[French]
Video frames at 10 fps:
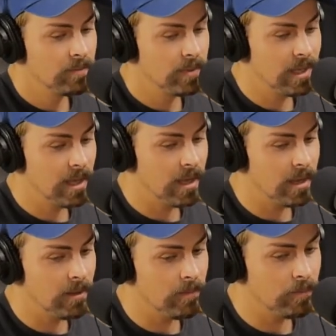Puis,
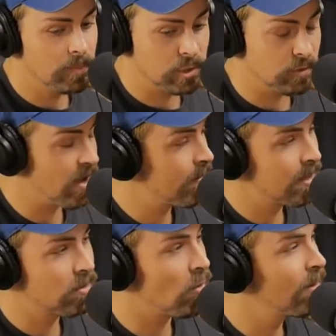euh, puis je suis
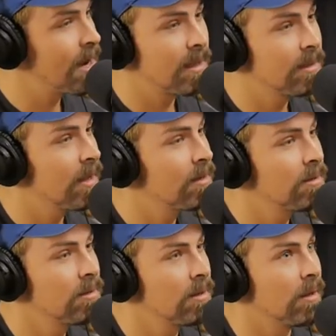vraiment tombé là-dedans
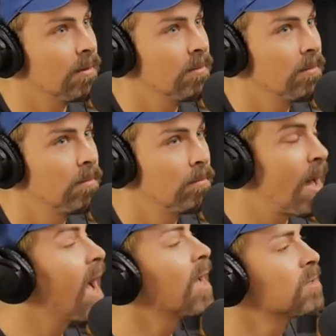là,
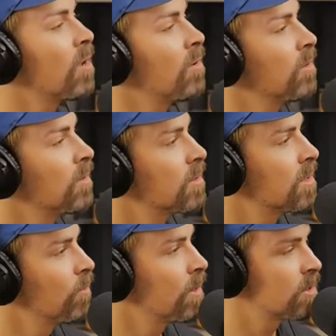par hasard. Là,
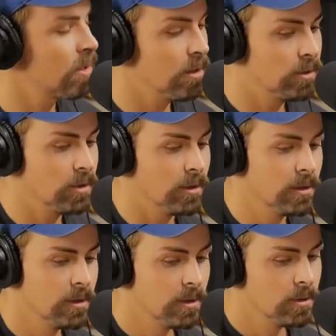où est-ce que là,
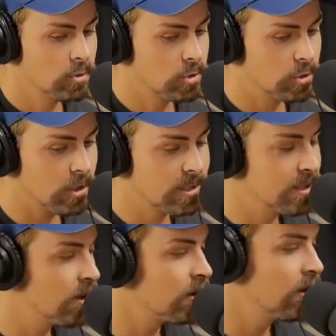je suis
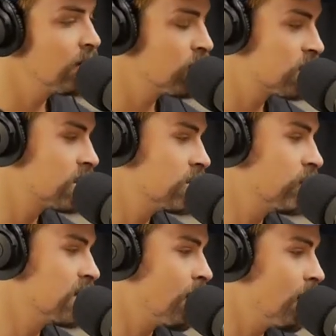sorti de là. Moi, je
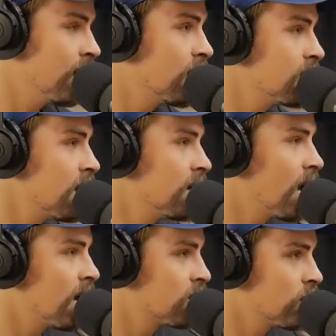faisais ma maîtrise en
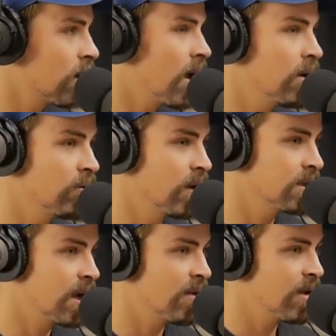littérature à
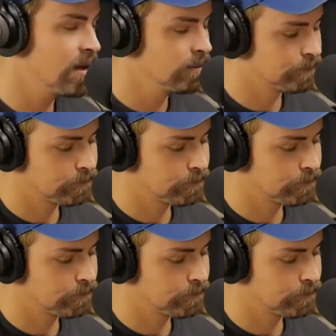l'Université Laval.